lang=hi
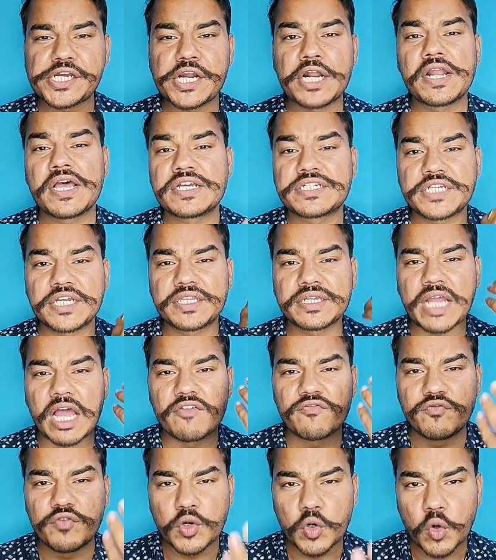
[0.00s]
अल असद का
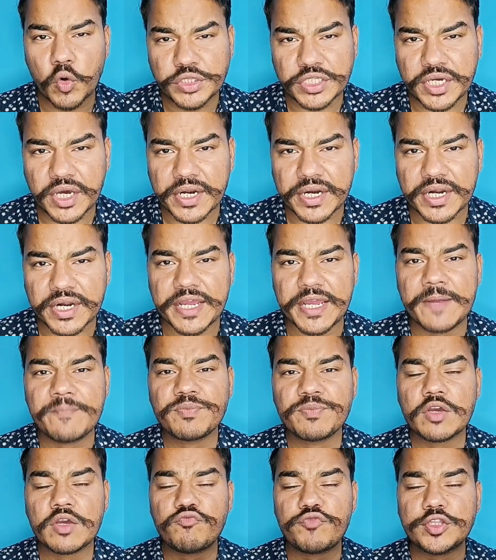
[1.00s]
विरोध कर रहे
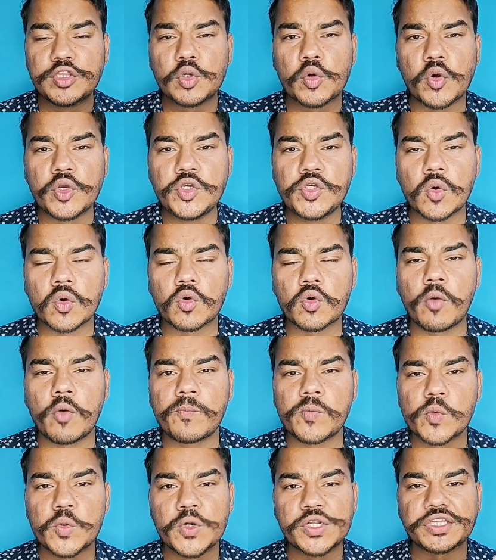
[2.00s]
विद्रोहियों को
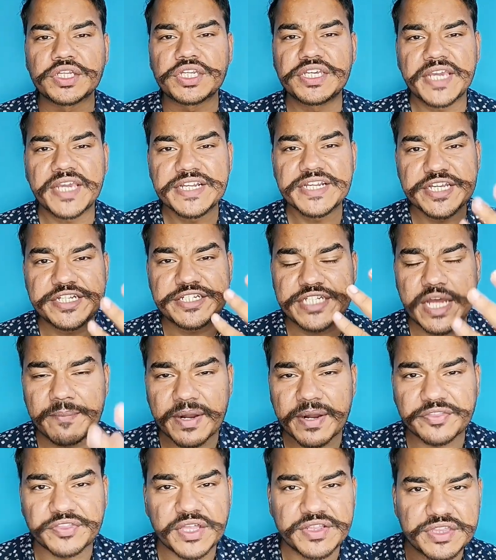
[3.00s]
पूर्ण तरीके से
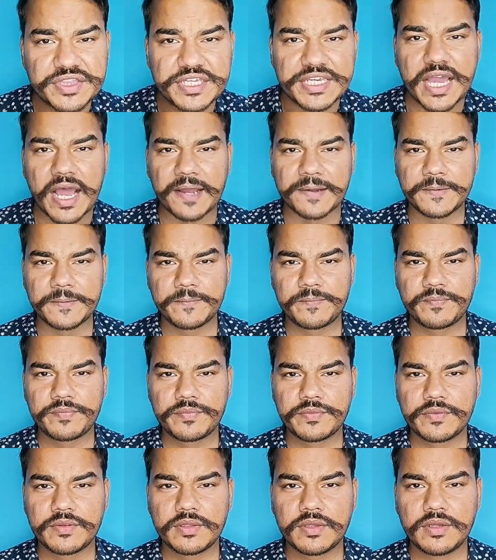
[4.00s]
समर्थन दिया
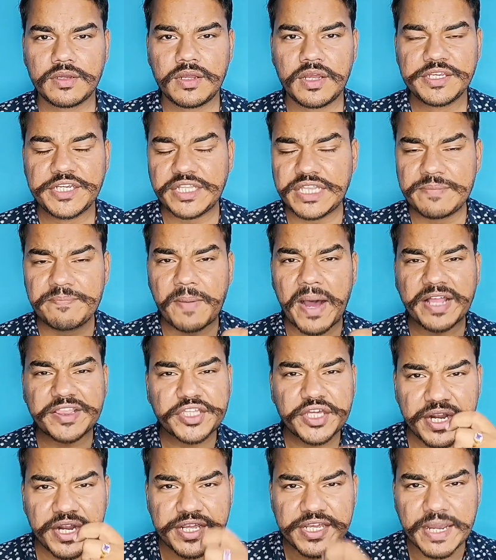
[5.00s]
यदि बात
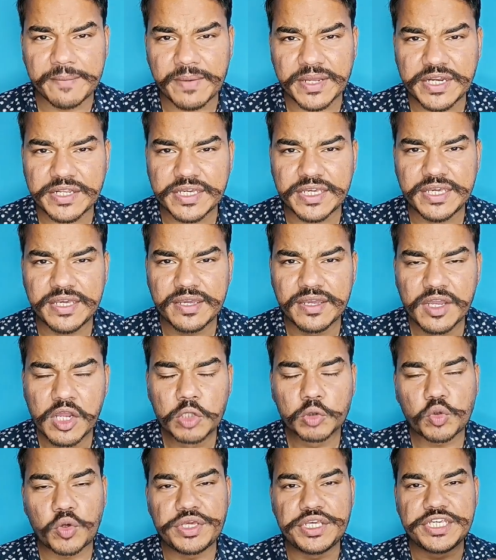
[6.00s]
करें यमन की
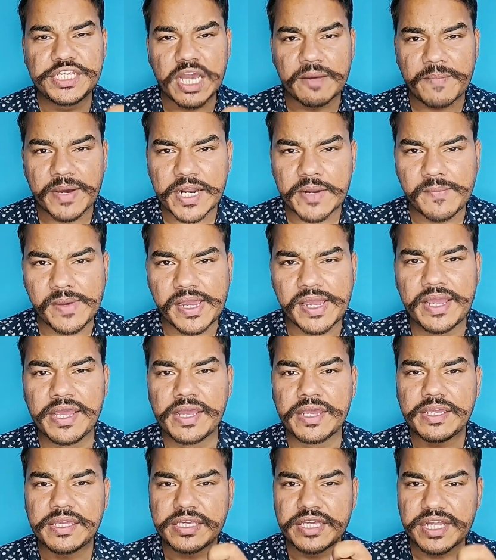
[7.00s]
तो यमन में
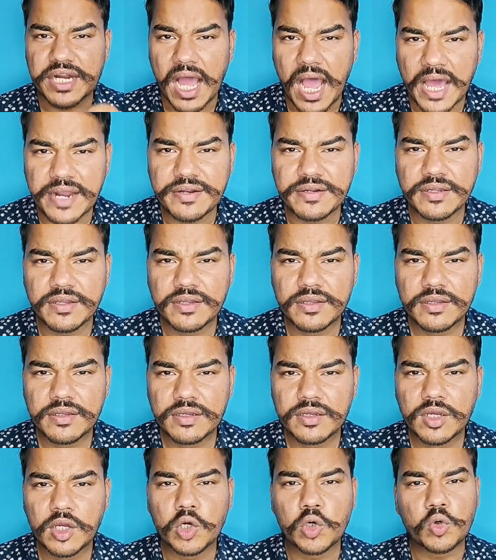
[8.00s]
ईरान
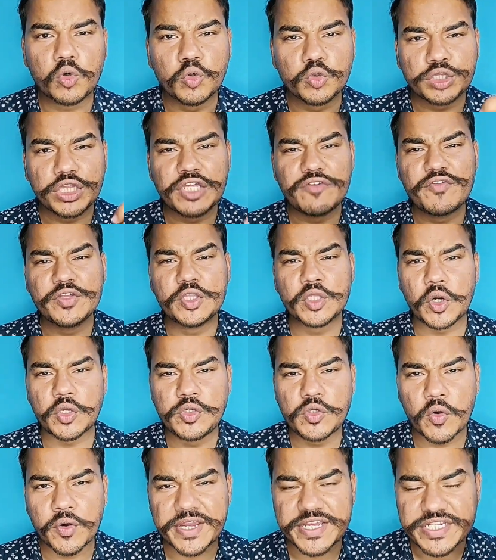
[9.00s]
हुथी
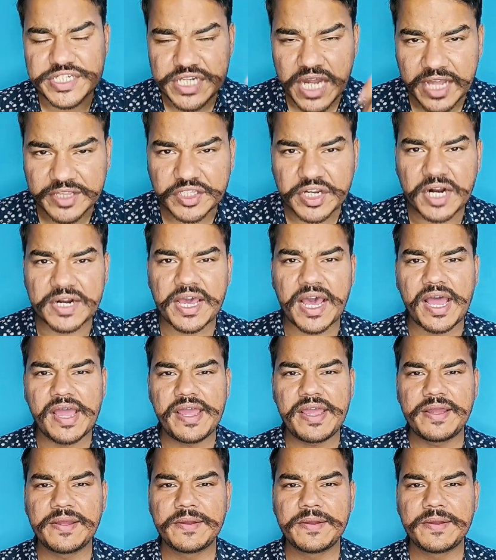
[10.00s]
विद्रोहियों के साथ खड़ा है